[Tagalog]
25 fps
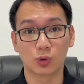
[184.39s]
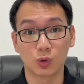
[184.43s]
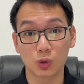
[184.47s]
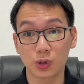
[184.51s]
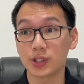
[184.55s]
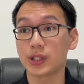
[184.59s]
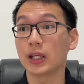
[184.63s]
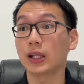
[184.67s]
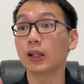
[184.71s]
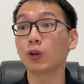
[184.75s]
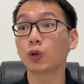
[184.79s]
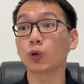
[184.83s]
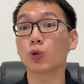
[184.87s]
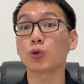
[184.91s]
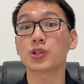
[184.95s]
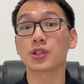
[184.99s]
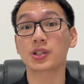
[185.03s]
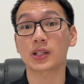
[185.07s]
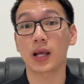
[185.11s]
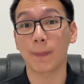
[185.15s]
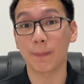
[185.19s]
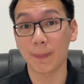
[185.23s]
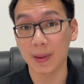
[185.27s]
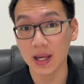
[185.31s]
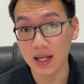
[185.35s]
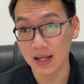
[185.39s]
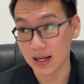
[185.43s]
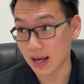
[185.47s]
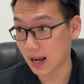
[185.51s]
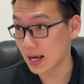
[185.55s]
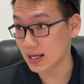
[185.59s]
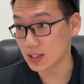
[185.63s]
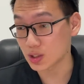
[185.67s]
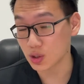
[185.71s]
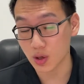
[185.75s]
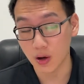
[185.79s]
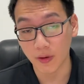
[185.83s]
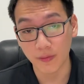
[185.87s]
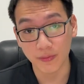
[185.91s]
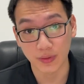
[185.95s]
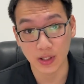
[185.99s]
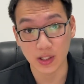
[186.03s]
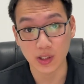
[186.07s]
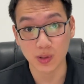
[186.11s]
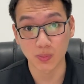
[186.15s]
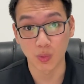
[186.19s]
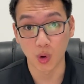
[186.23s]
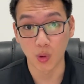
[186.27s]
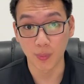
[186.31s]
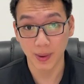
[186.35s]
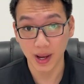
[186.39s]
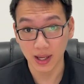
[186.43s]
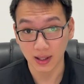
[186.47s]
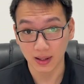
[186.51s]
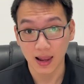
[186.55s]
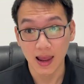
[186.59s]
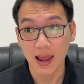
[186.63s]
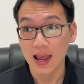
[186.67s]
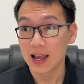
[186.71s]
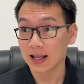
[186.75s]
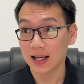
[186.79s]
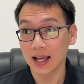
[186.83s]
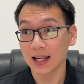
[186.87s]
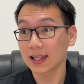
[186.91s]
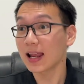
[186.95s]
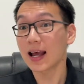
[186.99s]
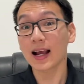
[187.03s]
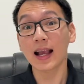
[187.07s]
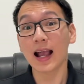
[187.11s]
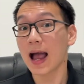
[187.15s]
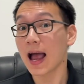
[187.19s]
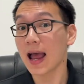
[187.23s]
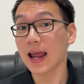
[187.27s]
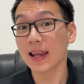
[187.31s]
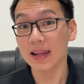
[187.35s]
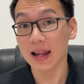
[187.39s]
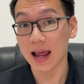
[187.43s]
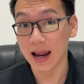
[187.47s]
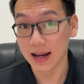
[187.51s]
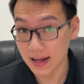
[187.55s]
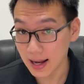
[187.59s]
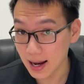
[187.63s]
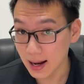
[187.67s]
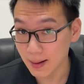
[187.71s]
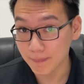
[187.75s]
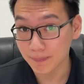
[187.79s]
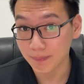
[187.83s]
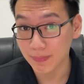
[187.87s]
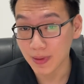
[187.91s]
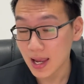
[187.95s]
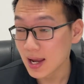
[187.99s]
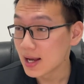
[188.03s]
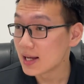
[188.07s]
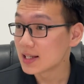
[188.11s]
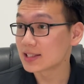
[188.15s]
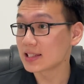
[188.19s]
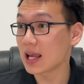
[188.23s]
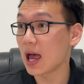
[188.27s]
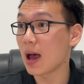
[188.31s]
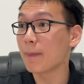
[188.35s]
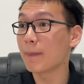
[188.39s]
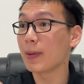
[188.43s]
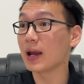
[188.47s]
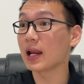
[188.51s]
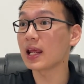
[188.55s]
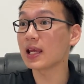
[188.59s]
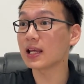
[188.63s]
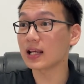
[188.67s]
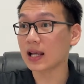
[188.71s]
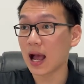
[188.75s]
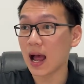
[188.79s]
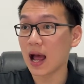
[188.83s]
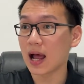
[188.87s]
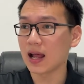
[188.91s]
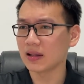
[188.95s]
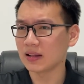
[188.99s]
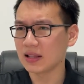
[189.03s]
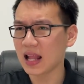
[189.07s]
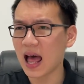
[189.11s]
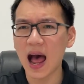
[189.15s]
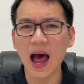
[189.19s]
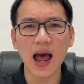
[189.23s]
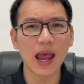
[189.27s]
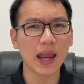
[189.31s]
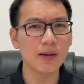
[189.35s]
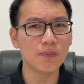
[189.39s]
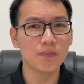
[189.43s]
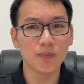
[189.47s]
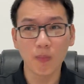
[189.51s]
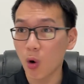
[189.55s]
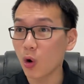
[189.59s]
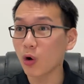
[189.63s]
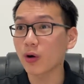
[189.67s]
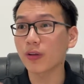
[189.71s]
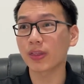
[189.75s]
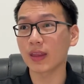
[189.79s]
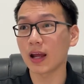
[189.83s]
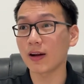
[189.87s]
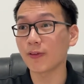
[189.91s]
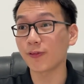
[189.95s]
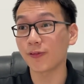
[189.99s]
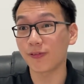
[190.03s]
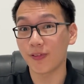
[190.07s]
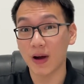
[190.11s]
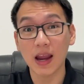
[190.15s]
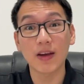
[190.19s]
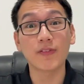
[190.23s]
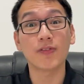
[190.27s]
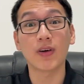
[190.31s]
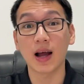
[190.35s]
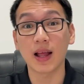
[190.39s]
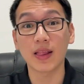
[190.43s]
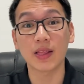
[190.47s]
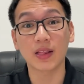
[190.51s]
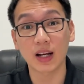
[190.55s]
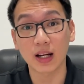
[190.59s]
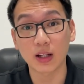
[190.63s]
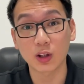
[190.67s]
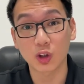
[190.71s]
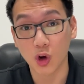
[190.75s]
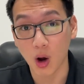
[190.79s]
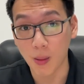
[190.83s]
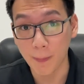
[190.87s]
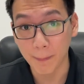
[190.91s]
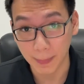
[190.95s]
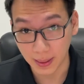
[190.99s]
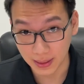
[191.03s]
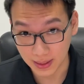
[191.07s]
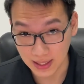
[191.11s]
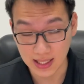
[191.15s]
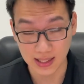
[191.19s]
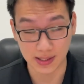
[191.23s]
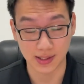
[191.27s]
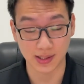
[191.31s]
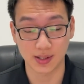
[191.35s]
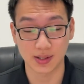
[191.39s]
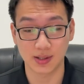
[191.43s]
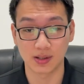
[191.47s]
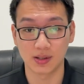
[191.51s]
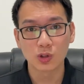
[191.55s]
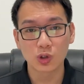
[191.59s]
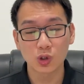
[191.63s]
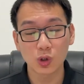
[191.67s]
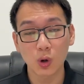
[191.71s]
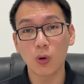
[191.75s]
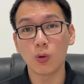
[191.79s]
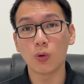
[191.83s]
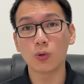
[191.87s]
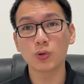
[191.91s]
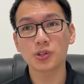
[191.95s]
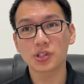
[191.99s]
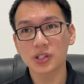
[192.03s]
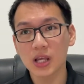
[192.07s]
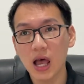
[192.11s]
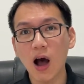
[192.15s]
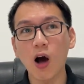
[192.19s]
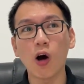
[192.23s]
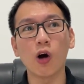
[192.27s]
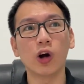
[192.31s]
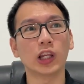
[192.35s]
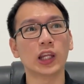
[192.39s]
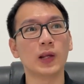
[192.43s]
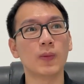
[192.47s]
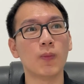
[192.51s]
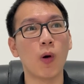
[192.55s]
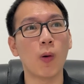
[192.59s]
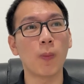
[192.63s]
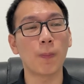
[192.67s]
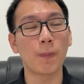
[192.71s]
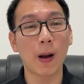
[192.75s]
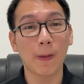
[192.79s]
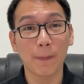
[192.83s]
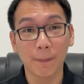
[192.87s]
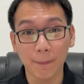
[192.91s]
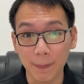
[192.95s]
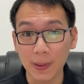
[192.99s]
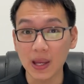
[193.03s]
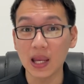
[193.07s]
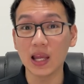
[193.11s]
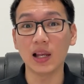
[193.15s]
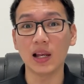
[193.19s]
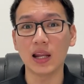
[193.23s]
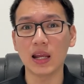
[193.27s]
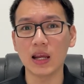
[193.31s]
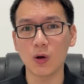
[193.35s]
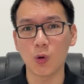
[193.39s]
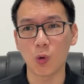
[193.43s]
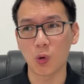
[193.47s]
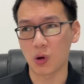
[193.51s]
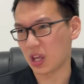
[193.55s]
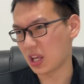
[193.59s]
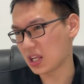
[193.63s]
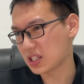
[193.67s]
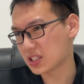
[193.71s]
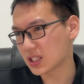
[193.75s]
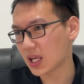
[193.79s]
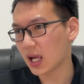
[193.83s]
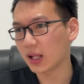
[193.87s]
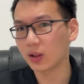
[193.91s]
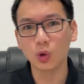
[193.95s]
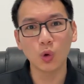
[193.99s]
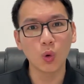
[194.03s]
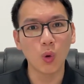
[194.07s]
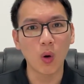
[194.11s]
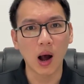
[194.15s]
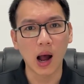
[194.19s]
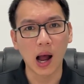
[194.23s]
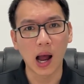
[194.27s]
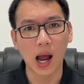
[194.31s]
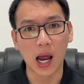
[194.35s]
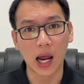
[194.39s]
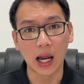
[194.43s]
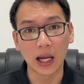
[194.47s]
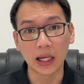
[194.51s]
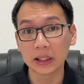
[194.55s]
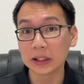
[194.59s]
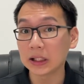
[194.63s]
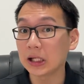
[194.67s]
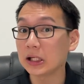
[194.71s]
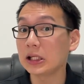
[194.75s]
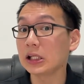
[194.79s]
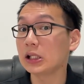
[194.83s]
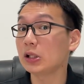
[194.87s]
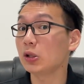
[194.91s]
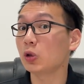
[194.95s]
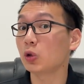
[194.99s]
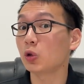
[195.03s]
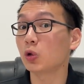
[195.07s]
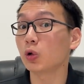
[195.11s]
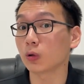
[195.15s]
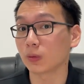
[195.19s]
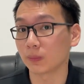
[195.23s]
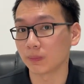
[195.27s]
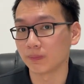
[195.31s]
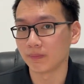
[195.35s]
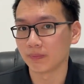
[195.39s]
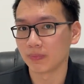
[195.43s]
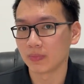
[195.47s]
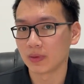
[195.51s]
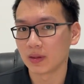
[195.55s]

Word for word: Dusintos kapin as of this moment. Kadaghan ana. Sa Amerika na ay more than 500 companies. So, unsaon nimo pagpili og isa duha na nindot.